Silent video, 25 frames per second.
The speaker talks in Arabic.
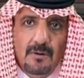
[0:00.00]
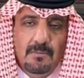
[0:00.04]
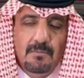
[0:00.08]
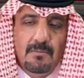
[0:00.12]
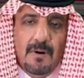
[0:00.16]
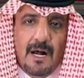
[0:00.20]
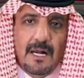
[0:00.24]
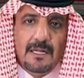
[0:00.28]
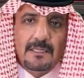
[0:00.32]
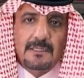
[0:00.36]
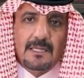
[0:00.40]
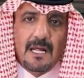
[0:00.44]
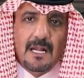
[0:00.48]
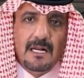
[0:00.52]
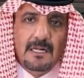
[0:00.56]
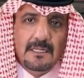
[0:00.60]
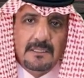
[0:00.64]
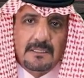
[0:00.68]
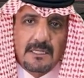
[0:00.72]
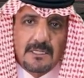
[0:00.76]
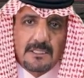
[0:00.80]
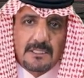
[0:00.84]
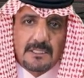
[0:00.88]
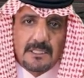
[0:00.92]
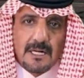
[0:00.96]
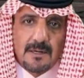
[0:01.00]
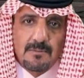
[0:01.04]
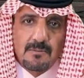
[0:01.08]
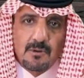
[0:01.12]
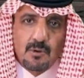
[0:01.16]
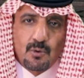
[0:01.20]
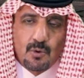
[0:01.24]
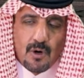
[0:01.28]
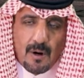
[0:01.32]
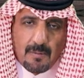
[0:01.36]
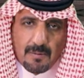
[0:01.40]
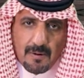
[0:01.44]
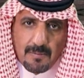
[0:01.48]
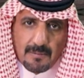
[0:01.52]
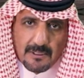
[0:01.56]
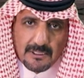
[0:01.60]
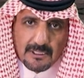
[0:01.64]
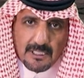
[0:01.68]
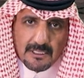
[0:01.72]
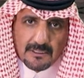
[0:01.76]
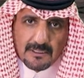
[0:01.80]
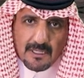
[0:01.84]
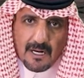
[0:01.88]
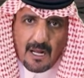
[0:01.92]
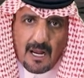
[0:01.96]
مع طلعت الشمس وقبل ما
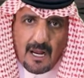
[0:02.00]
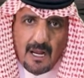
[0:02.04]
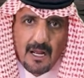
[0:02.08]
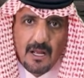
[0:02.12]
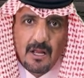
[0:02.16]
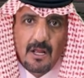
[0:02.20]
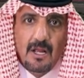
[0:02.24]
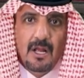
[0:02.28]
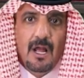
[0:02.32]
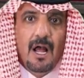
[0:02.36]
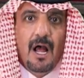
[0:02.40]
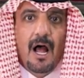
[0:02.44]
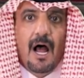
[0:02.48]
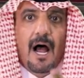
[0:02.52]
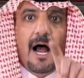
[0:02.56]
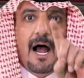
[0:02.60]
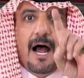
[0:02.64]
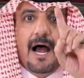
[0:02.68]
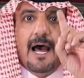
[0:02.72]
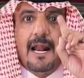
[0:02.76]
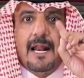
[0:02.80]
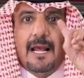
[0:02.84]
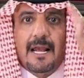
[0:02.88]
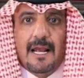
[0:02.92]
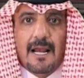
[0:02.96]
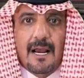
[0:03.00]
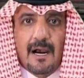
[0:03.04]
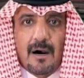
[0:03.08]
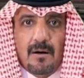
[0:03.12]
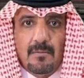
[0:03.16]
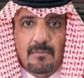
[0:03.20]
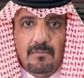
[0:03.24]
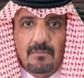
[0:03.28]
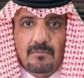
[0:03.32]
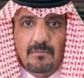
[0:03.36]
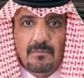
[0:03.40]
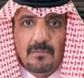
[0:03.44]
تطلع عليهم